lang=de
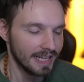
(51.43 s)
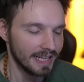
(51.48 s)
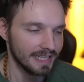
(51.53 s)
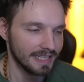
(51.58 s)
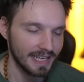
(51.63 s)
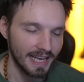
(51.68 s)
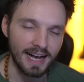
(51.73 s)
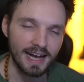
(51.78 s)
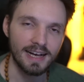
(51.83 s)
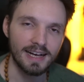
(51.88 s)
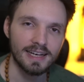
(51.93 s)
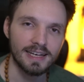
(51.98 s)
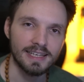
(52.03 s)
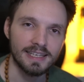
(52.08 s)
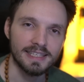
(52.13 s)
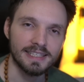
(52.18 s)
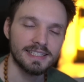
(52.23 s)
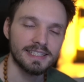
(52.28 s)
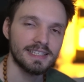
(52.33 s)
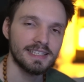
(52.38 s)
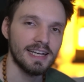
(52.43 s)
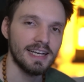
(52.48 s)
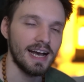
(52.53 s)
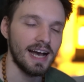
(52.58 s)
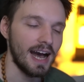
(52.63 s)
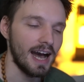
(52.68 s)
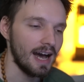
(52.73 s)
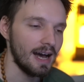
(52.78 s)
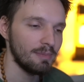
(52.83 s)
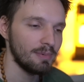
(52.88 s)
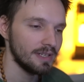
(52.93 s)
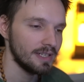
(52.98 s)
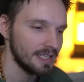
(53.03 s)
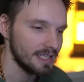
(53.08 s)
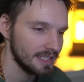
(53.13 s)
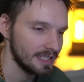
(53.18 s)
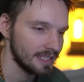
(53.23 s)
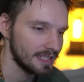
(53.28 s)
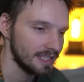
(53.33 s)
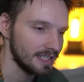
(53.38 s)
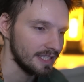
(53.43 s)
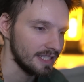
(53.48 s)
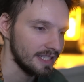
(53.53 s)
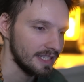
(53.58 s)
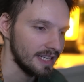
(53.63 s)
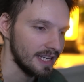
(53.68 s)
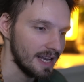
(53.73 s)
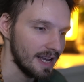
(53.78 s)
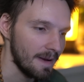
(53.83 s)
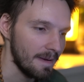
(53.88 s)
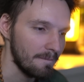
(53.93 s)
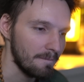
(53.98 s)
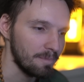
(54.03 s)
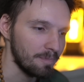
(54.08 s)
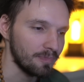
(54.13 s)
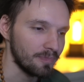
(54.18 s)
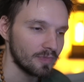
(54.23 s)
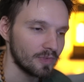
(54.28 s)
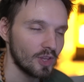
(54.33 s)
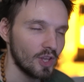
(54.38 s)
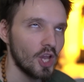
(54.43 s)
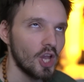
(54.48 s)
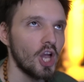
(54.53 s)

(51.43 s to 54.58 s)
ja, ich äh, habe nicht die ähm,